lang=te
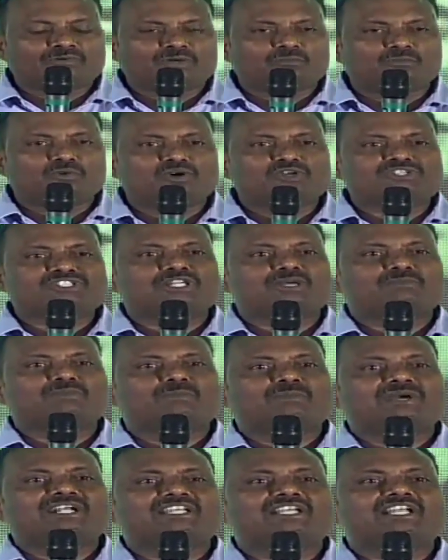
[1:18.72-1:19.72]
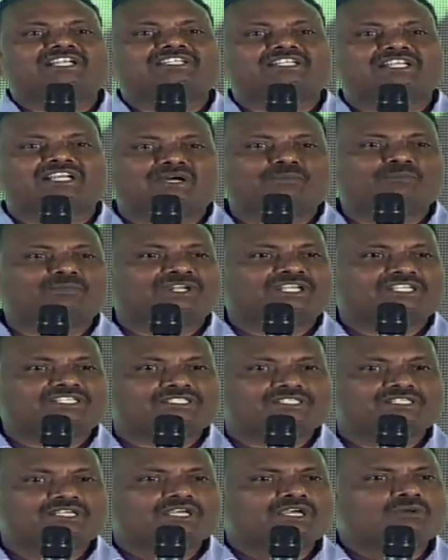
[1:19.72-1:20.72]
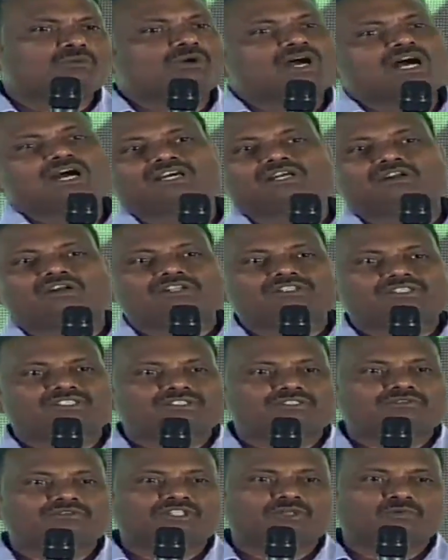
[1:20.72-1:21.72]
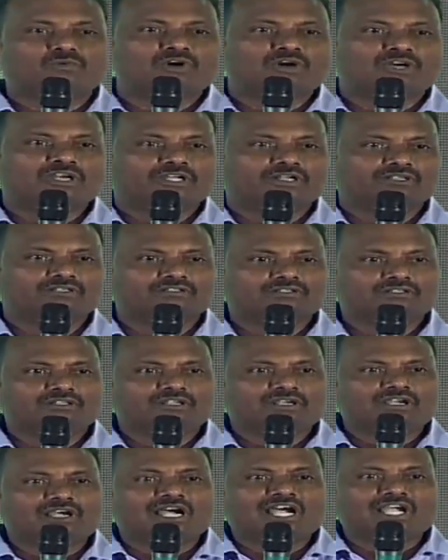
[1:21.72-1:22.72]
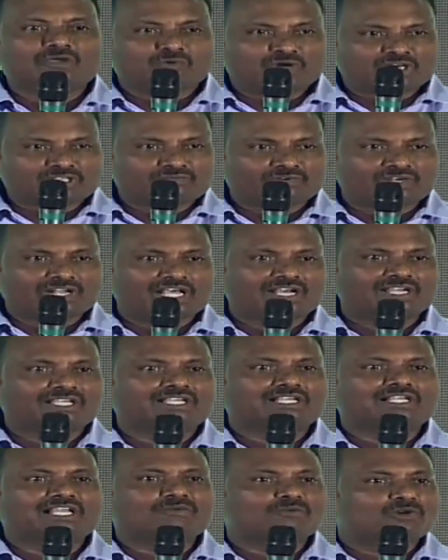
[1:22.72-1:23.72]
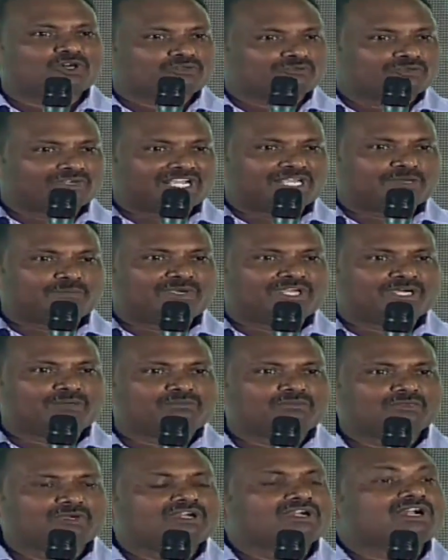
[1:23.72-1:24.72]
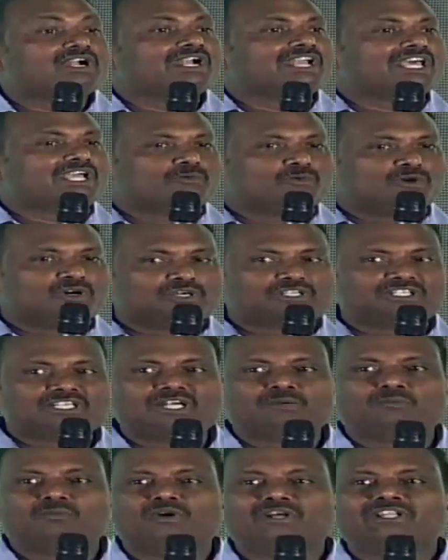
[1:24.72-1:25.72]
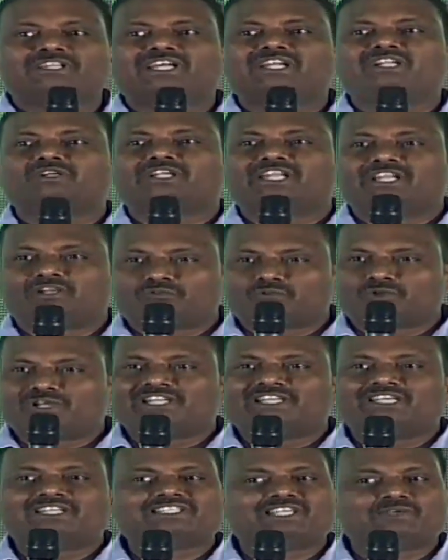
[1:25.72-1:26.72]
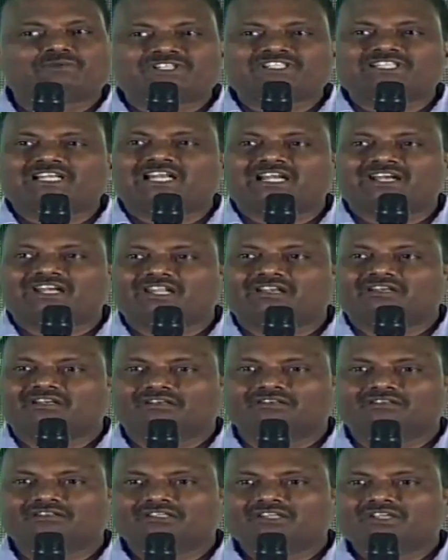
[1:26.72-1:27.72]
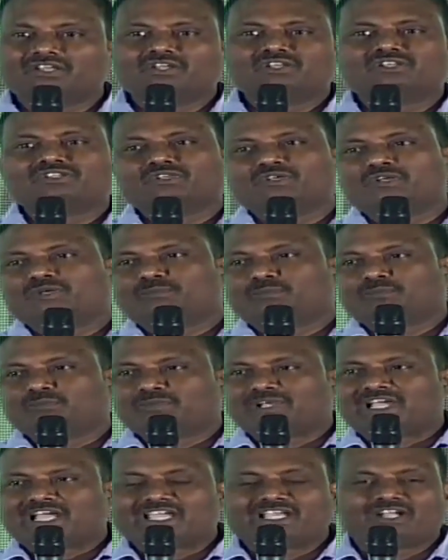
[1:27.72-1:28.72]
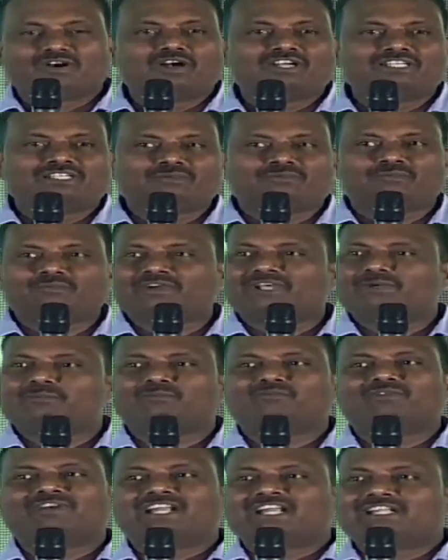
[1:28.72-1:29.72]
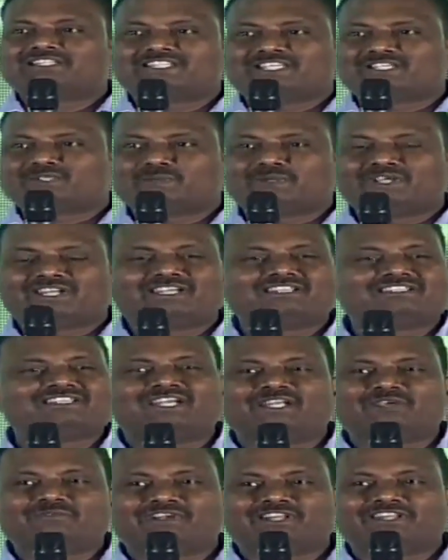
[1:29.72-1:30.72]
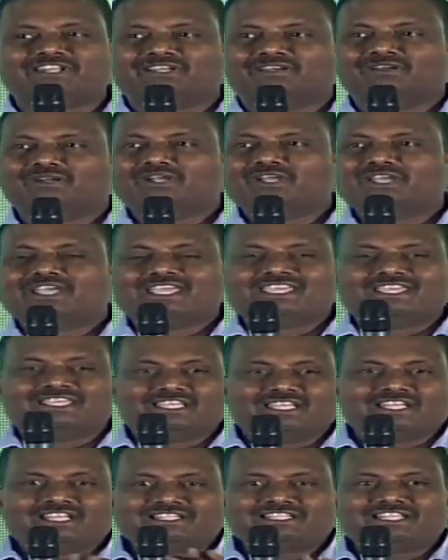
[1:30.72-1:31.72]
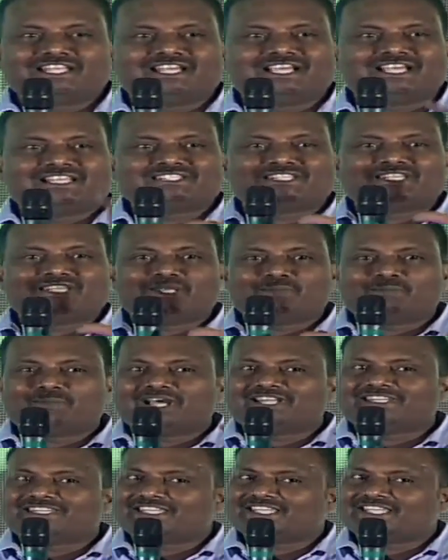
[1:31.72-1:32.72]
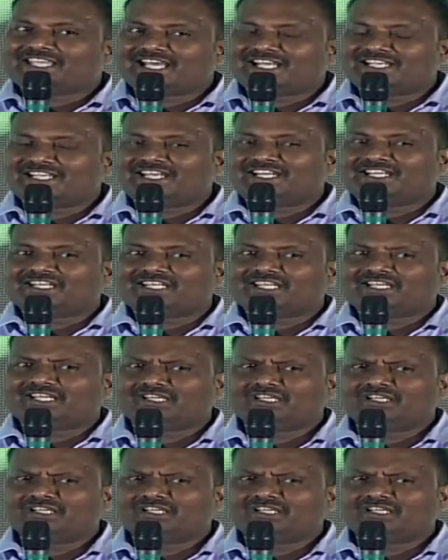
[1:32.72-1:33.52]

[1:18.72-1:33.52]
for most of the multinational companies across the world. I worked for Oracle, I worked for IBM, and I worked, and more than 12 years I was in London. So I got finance experience and everything. ఇనిషియల్గా సినిమా తీయాలి అంటే